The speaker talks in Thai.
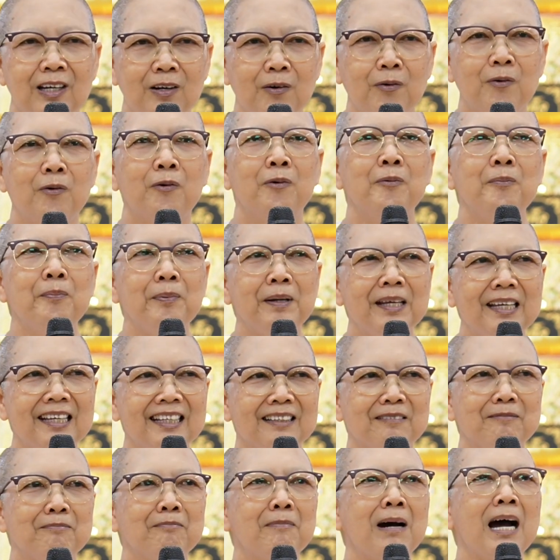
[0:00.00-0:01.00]
ลงผิ
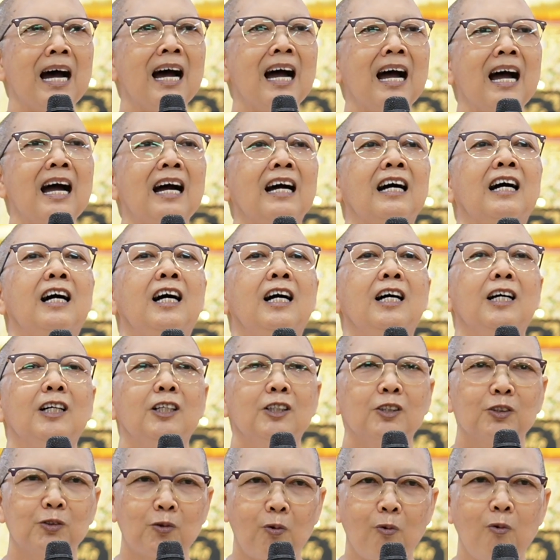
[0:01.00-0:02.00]
ดบ้าง
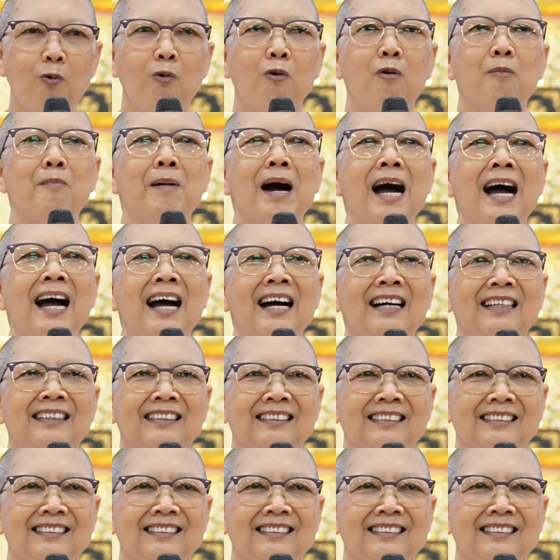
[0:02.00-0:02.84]
ถูกบ้าง